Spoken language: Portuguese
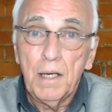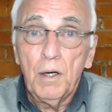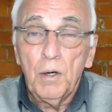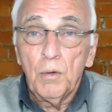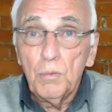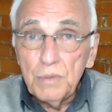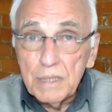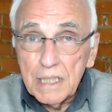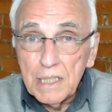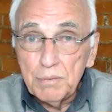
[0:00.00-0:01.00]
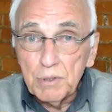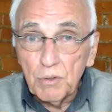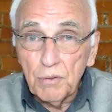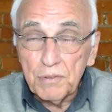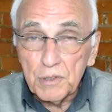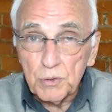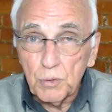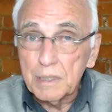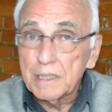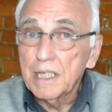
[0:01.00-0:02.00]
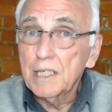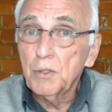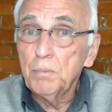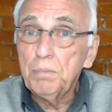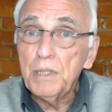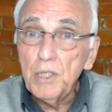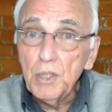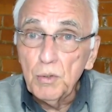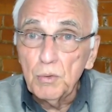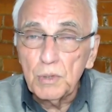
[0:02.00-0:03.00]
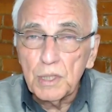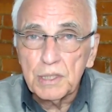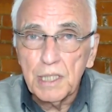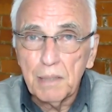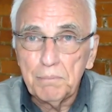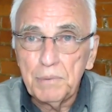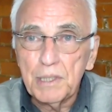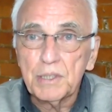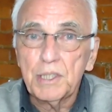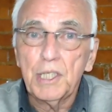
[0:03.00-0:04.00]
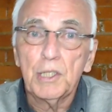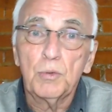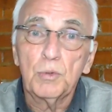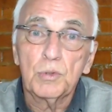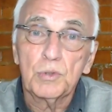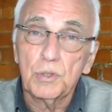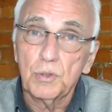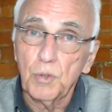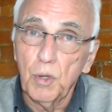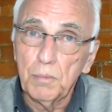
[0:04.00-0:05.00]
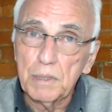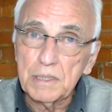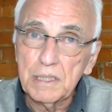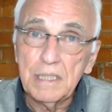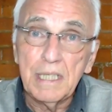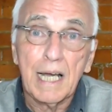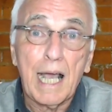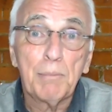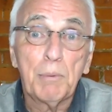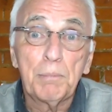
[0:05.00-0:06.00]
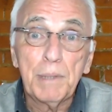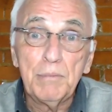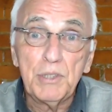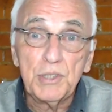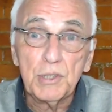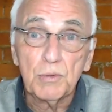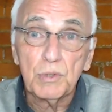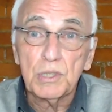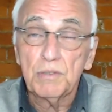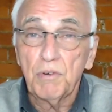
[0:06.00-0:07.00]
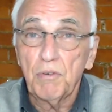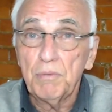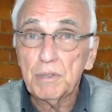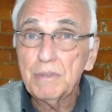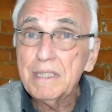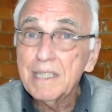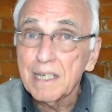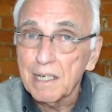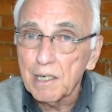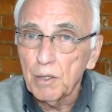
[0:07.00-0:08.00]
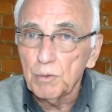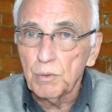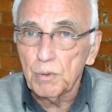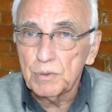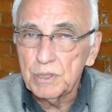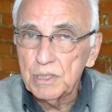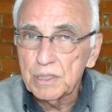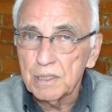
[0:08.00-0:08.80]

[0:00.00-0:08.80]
Um deles me confessou até que o perigo das terapias que reduzem os sintomas e acabam permitindo o desenvolvimento integral do autista